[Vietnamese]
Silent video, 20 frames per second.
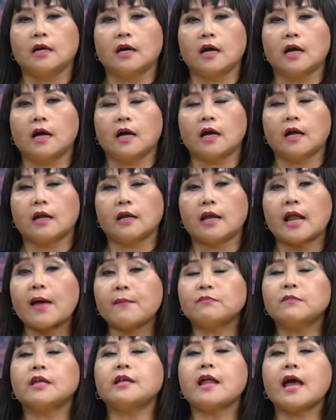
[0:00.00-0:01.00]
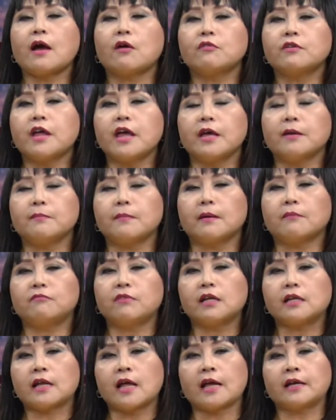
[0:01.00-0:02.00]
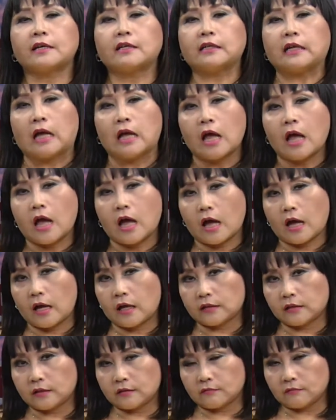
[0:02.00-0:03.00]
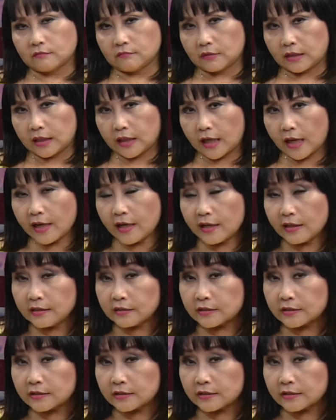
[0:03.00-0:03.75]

à, làm thế nào để mà vận hành à, cái